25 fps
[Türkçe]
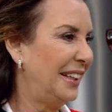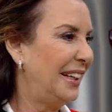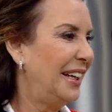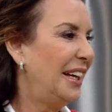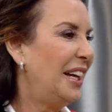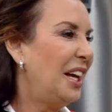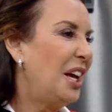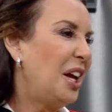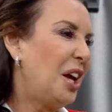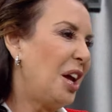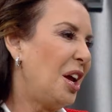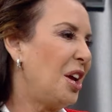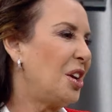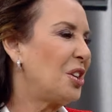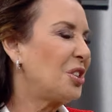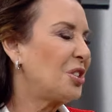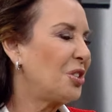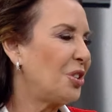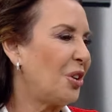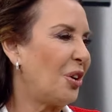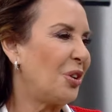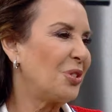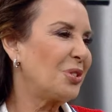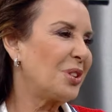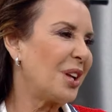arkadaşlar
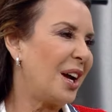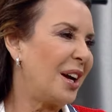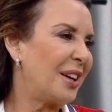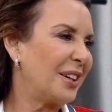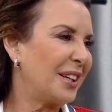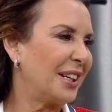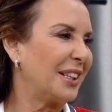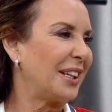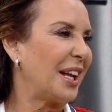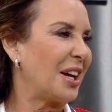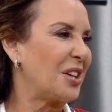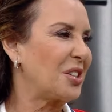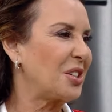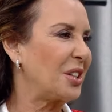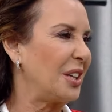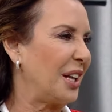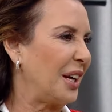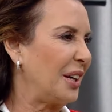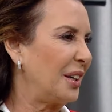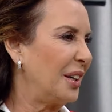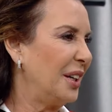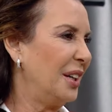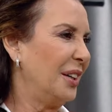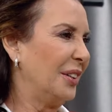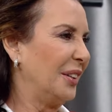filan. Eş dost,
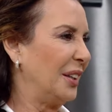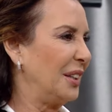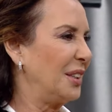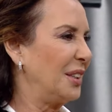arkadaşlar. Evet,